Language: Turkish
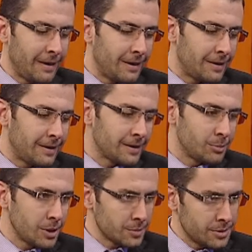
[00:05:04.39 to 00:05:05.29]
E,
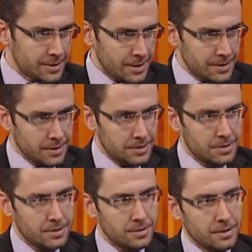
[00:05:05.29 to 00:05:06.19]
Yılmaz Bey isterseniz
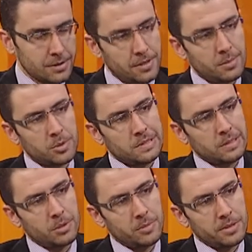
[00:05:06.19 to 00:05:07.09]
seyircilerimizin
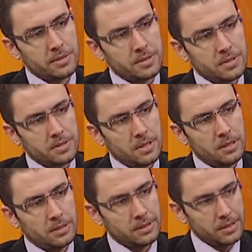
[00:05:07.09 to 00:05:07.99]
de bilmesi
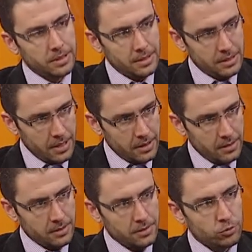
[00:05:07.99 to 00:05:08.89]
açısından Adige Dil
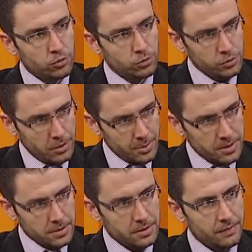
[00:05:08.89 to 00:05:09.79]
Derneği'nin kuruluş
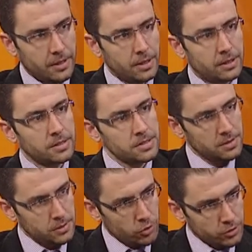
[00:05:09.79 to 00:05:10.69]
amacını ve
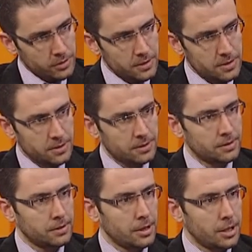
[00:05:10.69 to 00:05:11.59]
nasıl ortaya
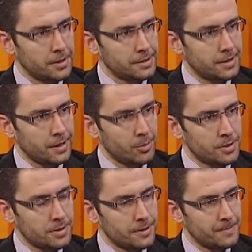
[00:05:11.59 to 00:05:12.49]
çıktığını anlatarak
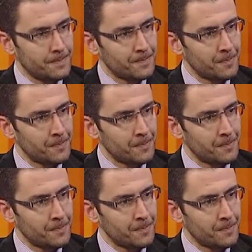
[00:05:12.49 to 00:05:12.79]
başlayalım.